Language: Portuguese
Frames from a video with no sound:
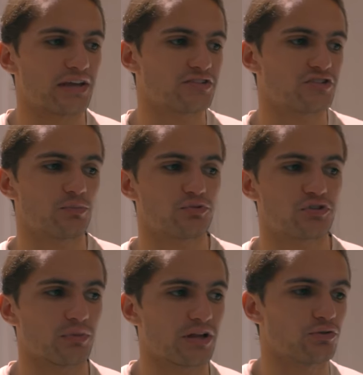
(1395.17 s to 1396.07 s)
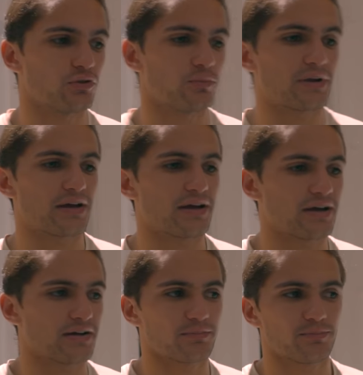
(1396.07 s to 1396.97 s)
esse tipo de realmente. jogador
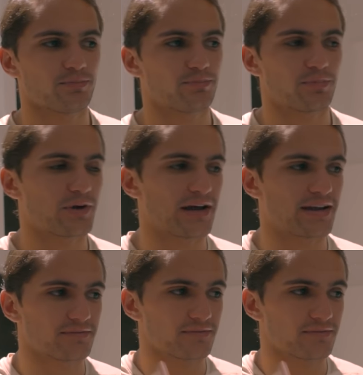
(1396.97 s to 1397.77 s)
pra cara